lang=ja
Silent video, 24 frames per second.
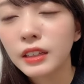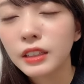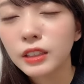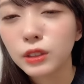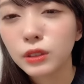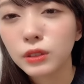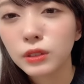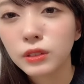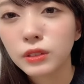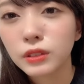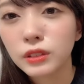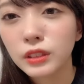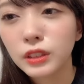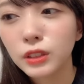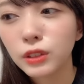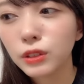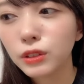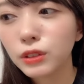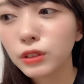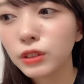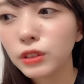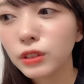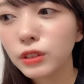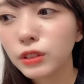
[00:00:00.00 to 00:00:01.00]
そう記
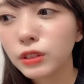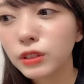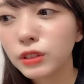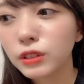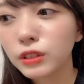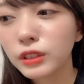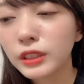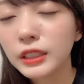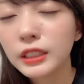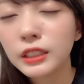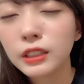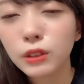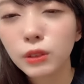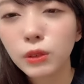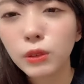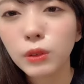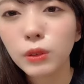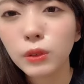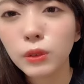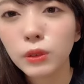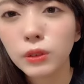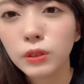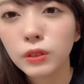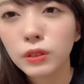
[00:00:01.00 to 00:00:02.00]
憶力いい
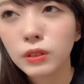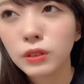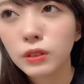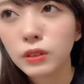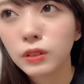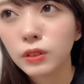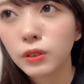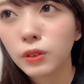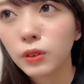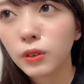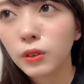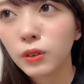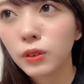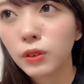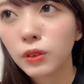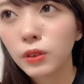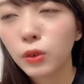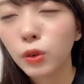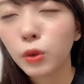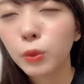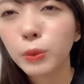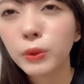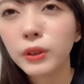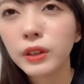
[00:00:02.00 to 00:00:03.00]
と
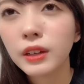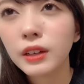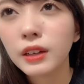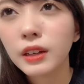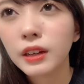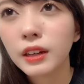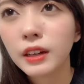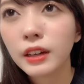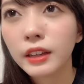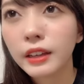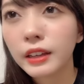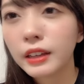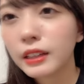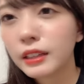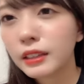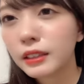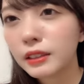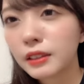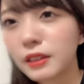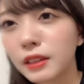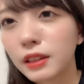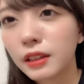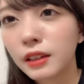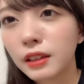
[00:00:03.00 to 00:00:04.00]
覚えが早いっ
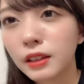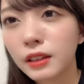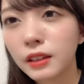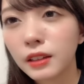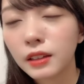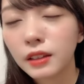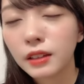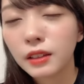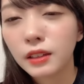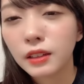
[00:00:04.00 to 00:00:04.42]
て